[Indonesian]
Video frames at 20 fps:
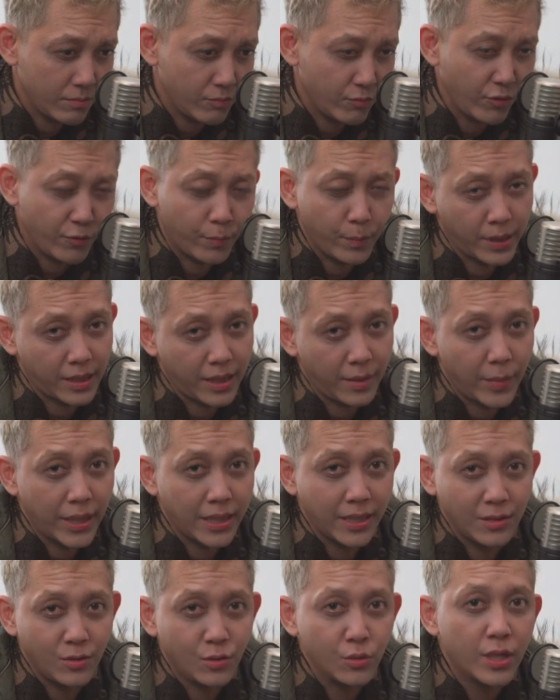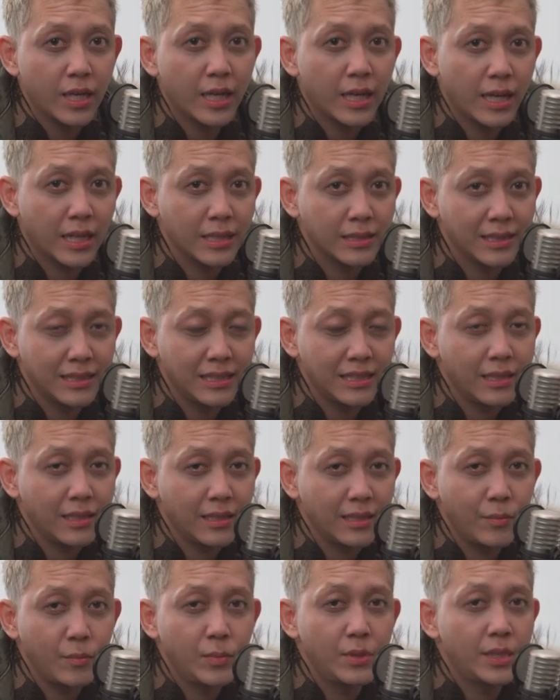movementnya beda juga.
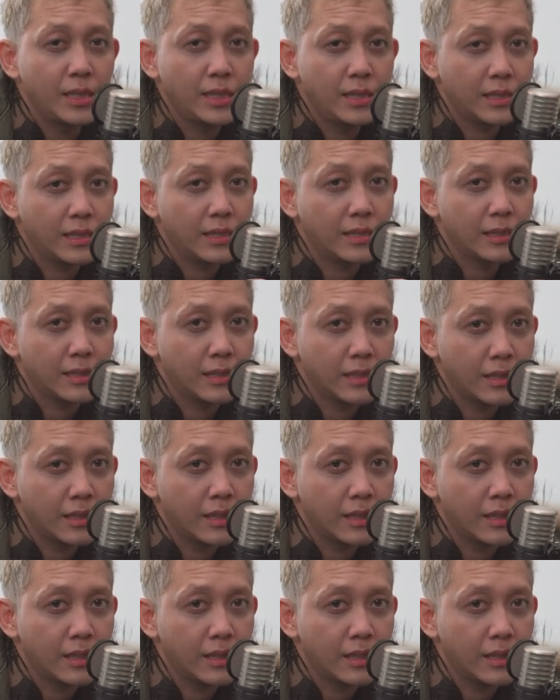Jadi lebih ke